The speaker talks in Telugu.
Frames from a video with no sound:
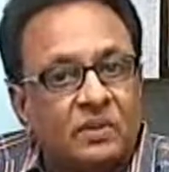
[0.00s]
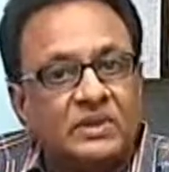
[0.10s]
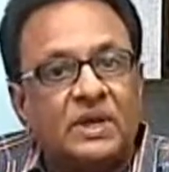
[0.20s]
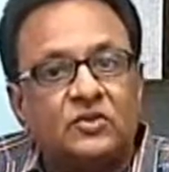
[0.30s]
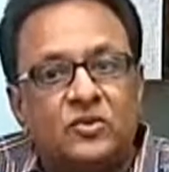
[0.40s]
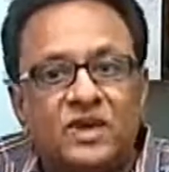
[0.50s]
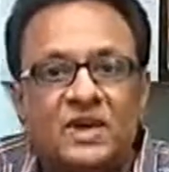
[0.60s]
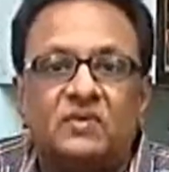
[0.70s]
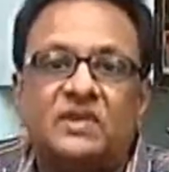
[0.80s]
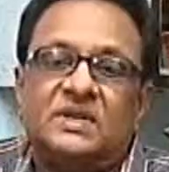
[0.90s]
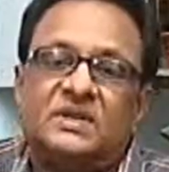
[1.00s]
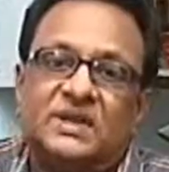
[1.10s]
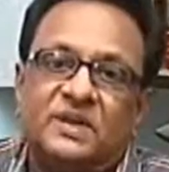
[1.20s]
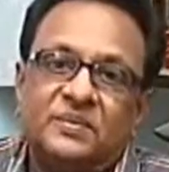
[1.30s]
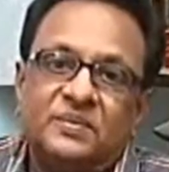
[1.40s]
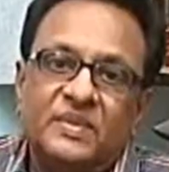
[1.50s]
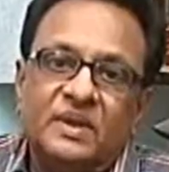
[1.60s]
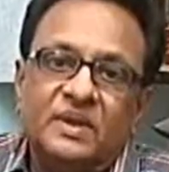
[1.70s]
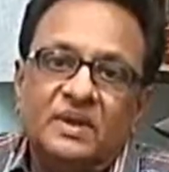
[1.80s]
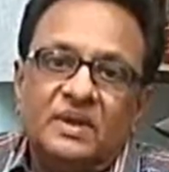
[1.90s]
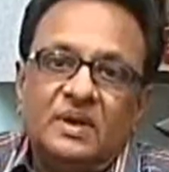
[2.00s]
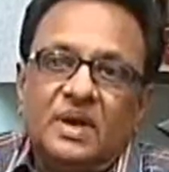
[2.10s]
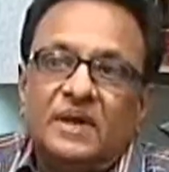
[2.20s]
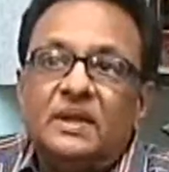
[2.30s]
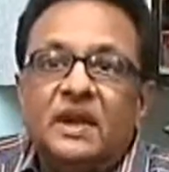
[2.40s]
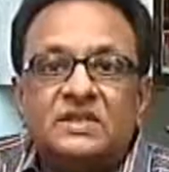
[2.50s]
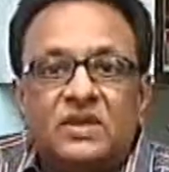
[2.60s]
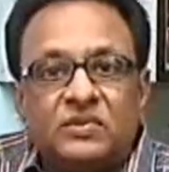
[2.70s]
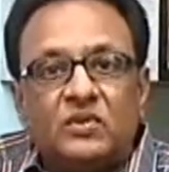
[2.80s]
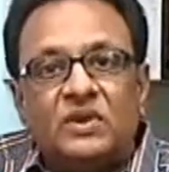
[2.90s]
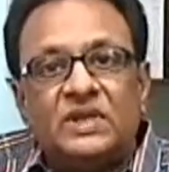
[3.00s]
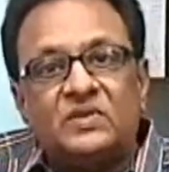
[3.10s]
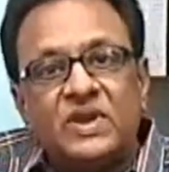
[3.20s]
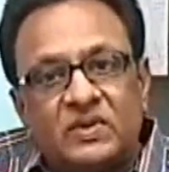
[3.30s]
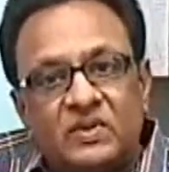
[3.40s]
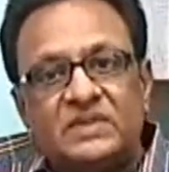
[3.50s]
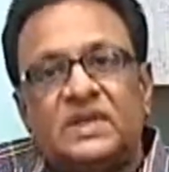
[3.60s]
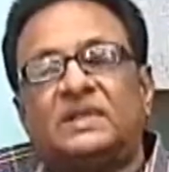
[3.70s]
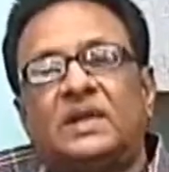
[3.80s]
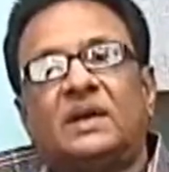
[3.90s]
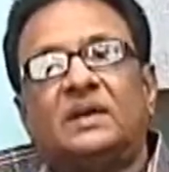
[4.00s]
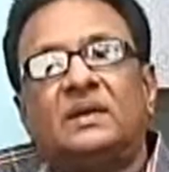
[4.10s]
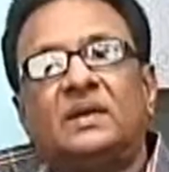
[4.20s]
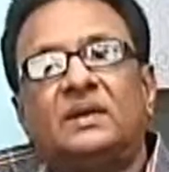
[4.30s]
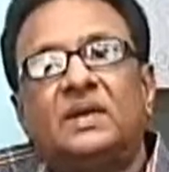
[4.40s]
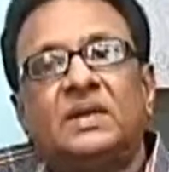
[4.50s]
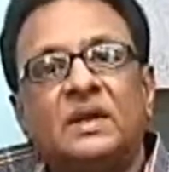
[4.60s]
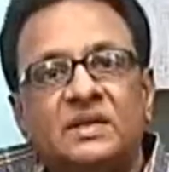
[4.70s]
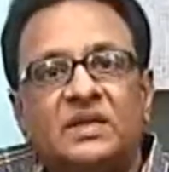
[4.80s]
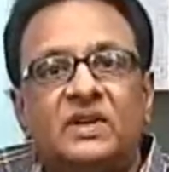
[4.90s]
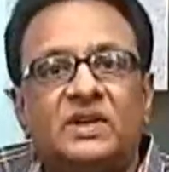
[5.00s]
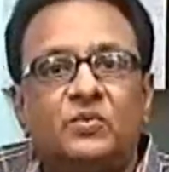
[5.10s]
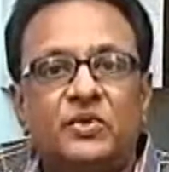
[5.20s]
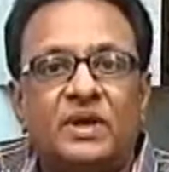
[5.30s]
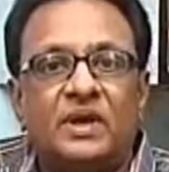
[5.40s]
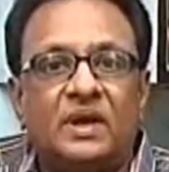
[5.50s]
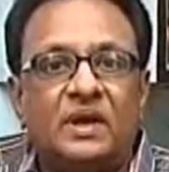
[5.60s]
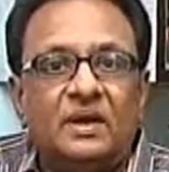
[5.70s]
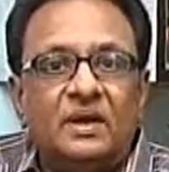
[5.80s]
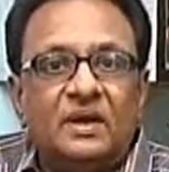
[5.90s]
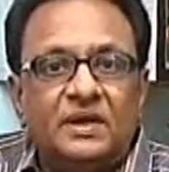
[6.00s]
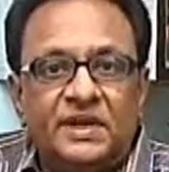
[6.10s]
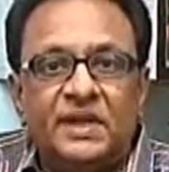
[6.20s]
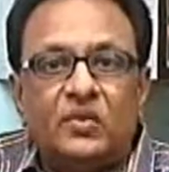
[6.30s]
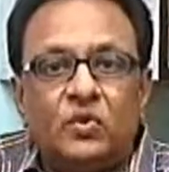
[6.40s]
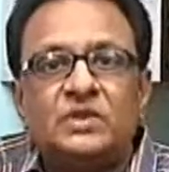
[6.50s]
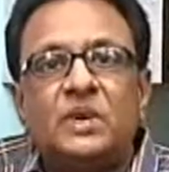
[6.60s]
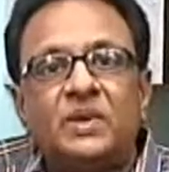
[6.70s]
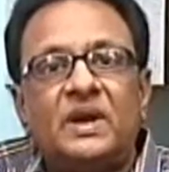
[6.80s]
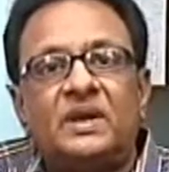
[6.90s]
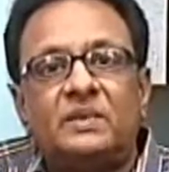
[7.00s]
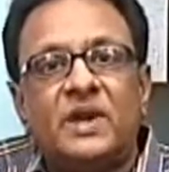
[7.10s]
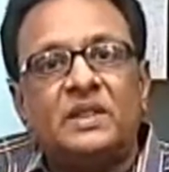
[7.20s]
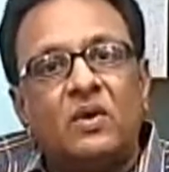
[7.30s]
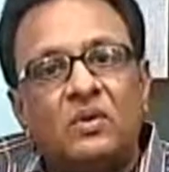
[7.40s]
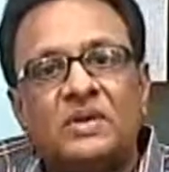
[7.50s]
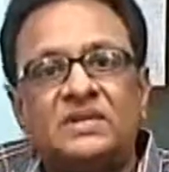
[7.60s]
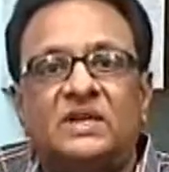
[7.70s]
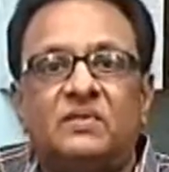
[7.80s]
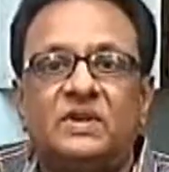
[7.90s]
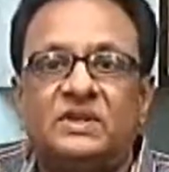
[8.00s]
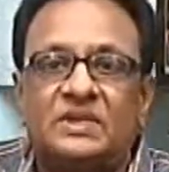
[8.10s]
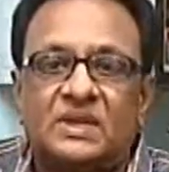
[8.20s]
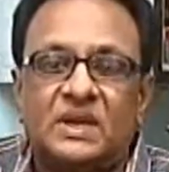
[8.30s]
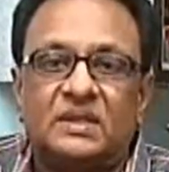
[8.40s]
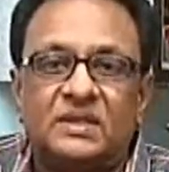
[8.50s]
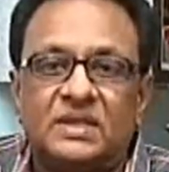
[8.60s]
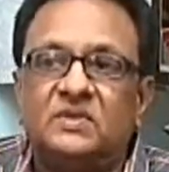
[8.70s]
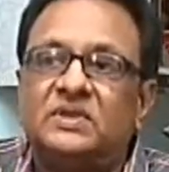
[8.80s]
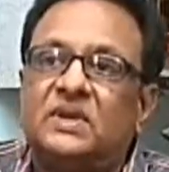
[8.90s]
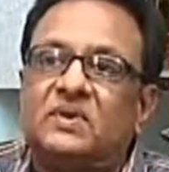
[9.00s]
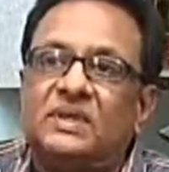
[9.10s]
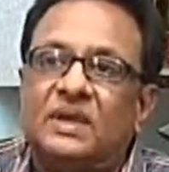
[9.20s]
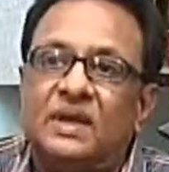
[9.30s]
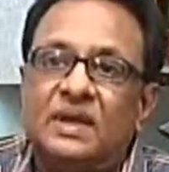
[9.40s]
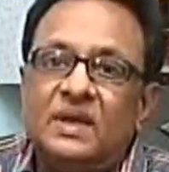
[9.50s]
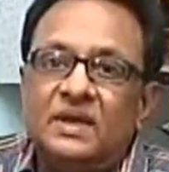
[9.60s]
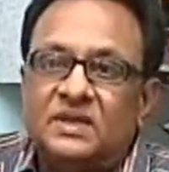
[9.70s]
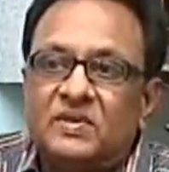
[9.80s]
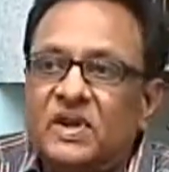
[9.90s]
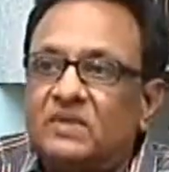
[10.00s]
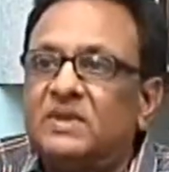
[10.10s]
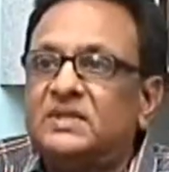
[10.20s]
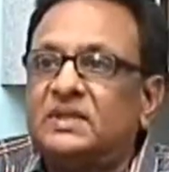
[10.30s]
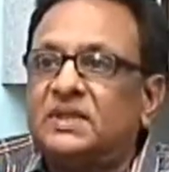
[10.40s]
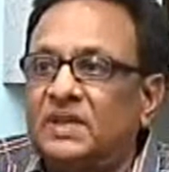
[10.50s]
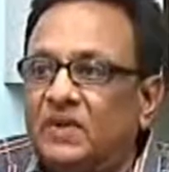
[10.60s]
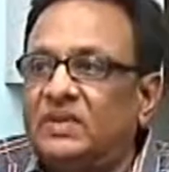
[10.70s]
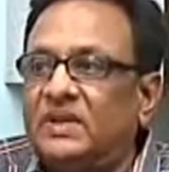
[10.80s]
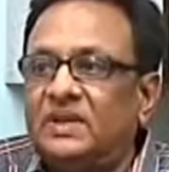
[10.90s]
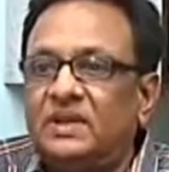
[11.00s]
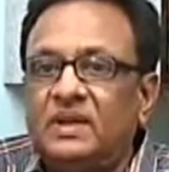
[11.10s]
అబద్ధాలతో నిండినటువంటి చరిత్ర అయితే నా జీవితంలో నిజమైనటువంటి చరిత్ర నేను ఎలా చదివానంటే ముఖ్యంగా డిడి కోశాంబి లాంటి మేధావులు రాసినటువంటి చరిత్ర గ్రంథాలు చదివిన తర్వాత నిజమైనటువంటి చరిత్ర ఏమిటి